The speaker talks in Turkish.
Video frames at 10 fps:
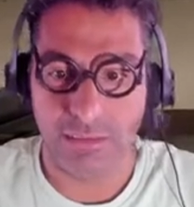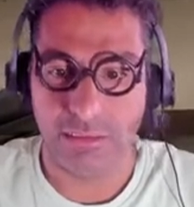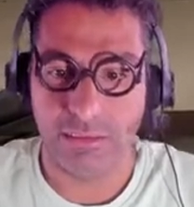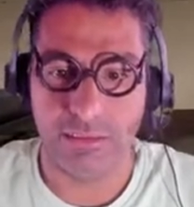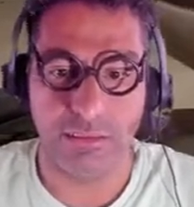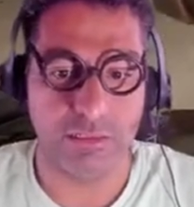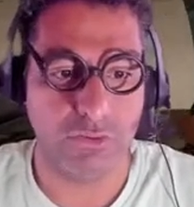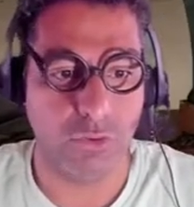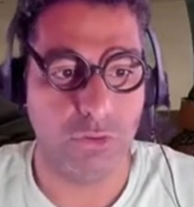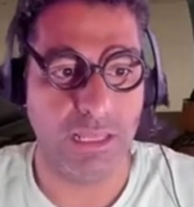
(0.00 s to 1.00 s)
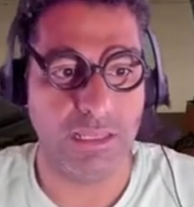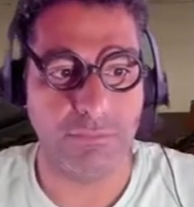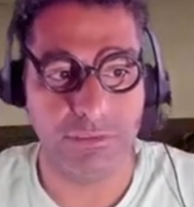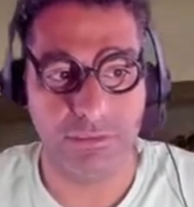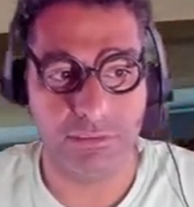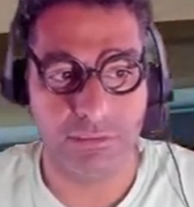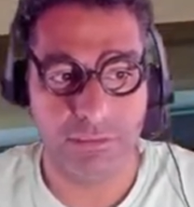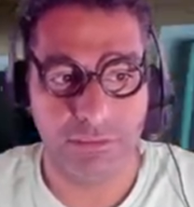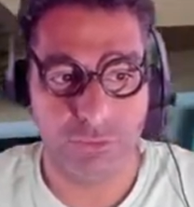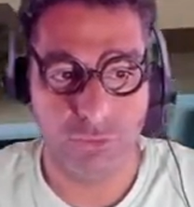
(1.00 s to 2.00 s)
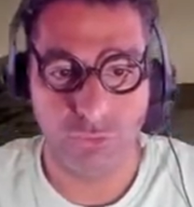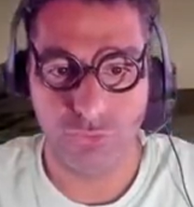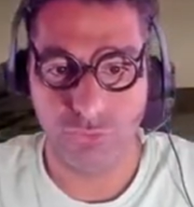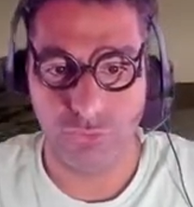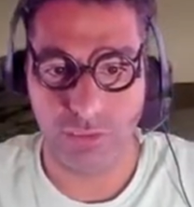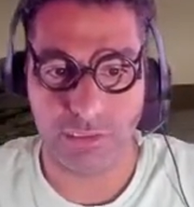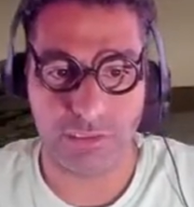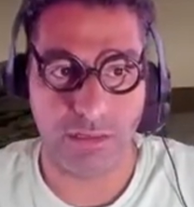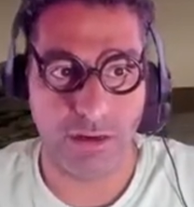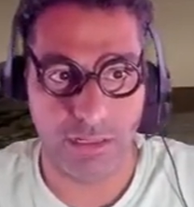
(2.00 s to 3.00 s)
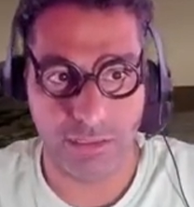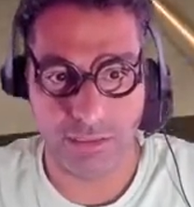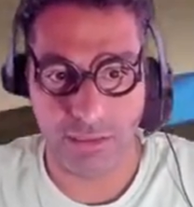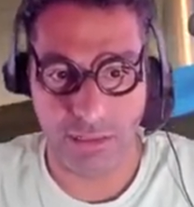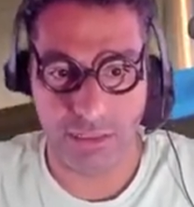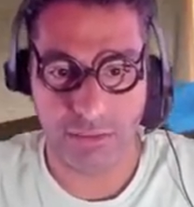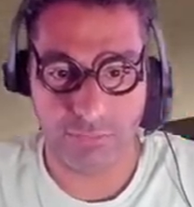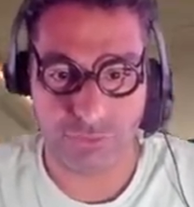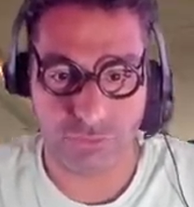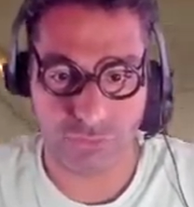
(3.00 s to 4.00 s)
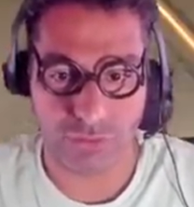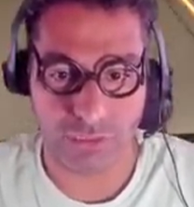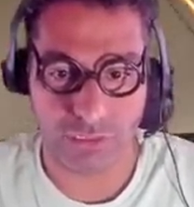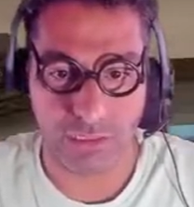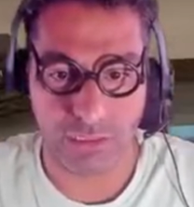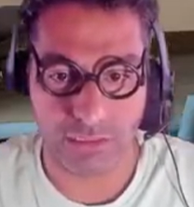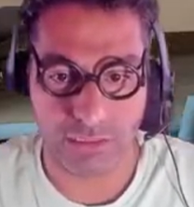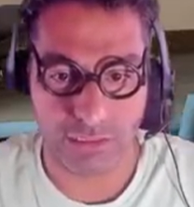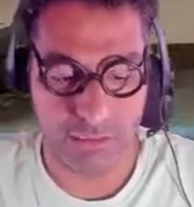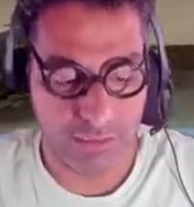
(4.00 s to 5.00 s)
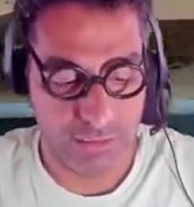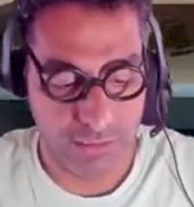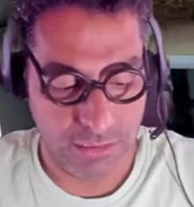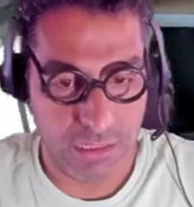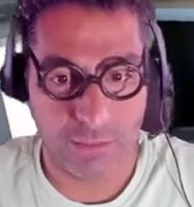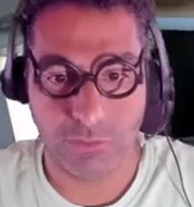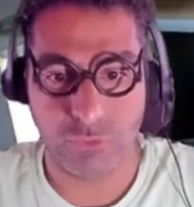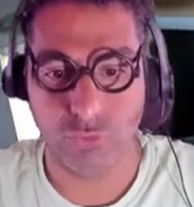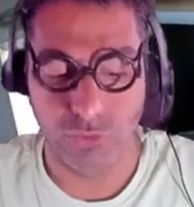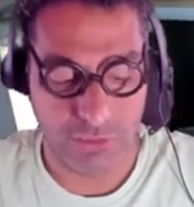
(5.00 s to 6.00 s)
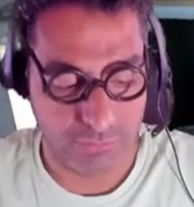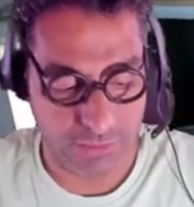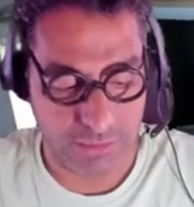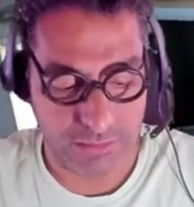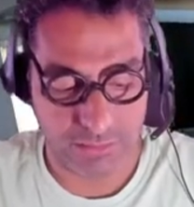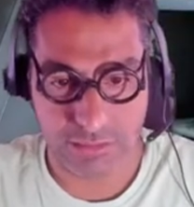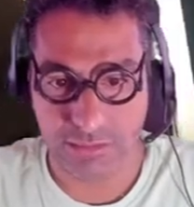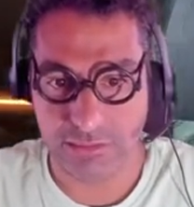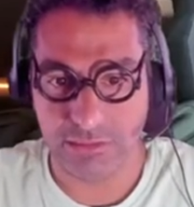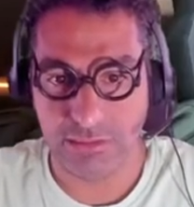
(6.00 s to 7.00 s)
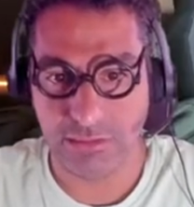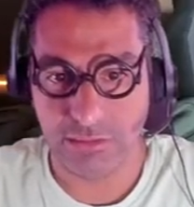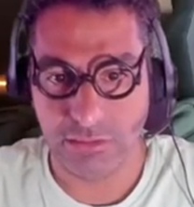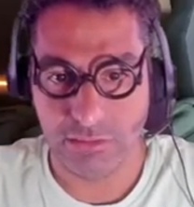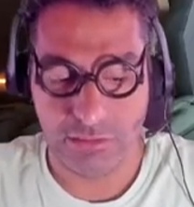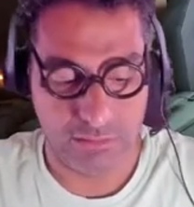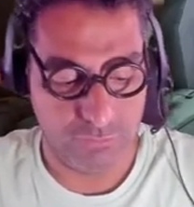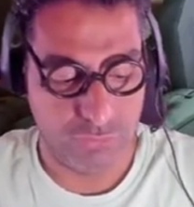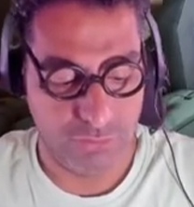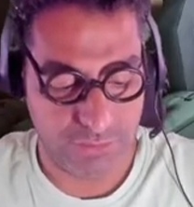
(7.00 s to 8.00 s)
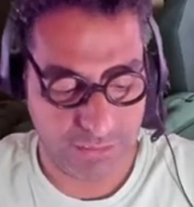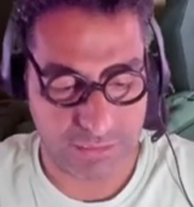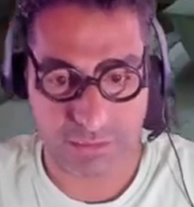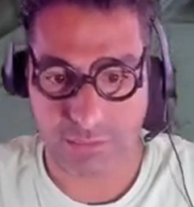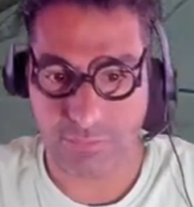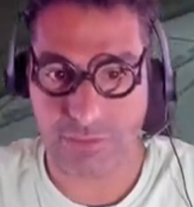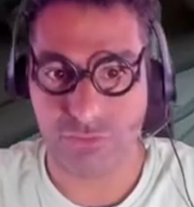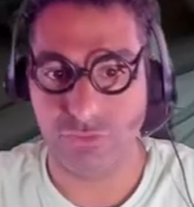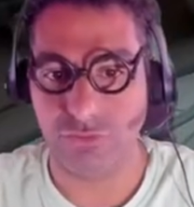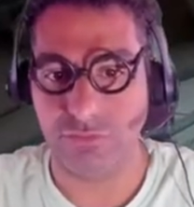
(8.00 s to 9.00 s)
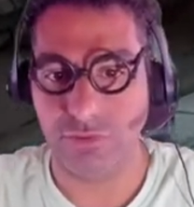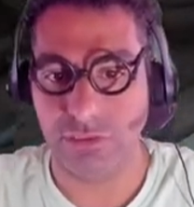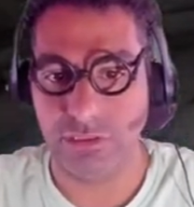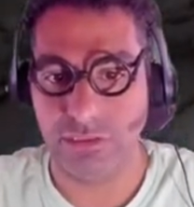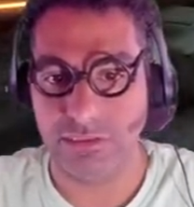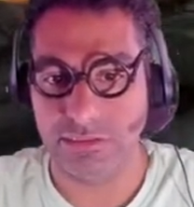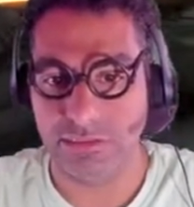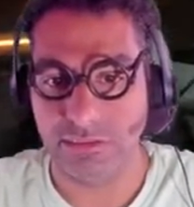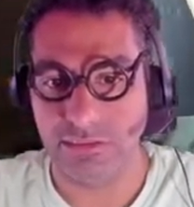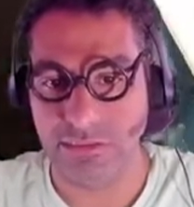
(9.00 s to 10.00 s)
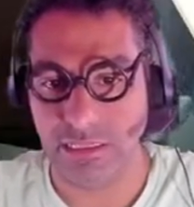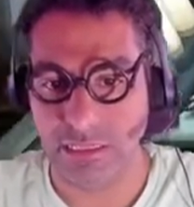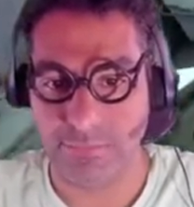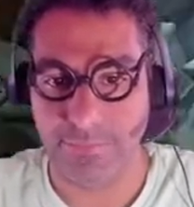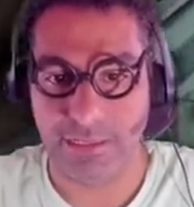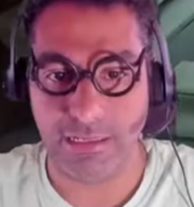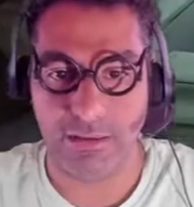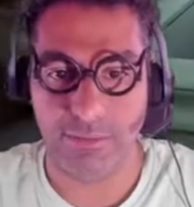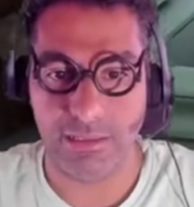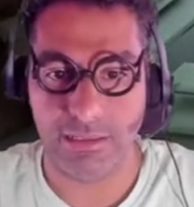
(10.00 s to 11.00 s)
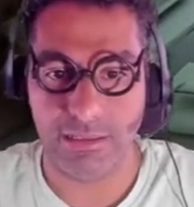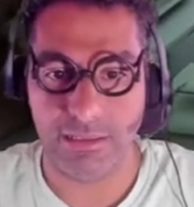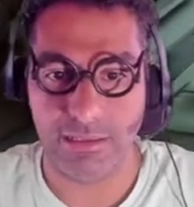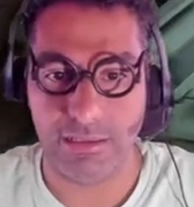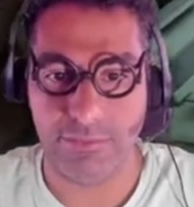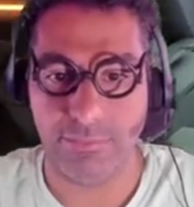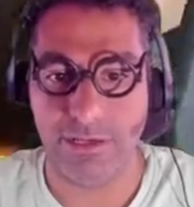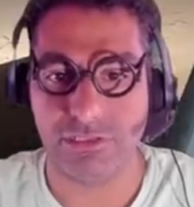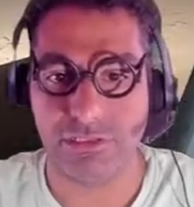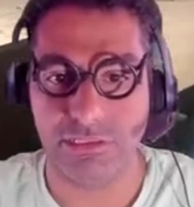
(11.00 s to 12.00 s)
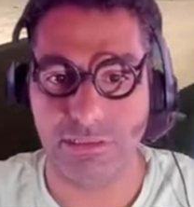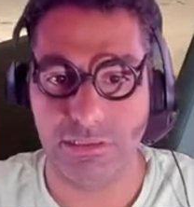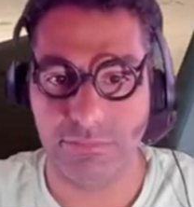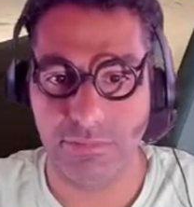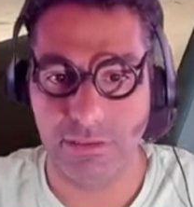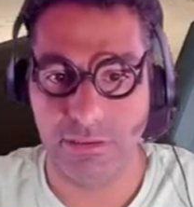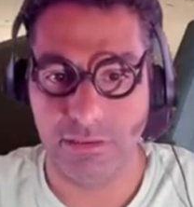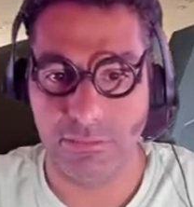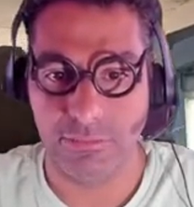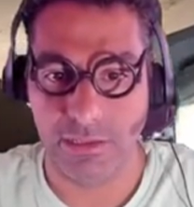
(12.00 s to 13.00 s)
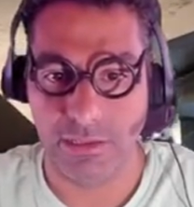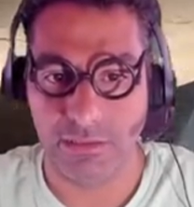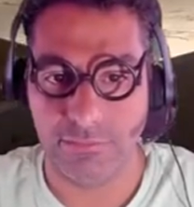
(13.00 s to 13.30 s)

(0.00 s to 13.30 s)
E, kolay mı? Görüntü olarak harika, animasyon olarak harika. Ama kullanımda nasıl? E, bunu bir test etmek istiyorum. Sizlerle beraber başlayalım. Bakalım.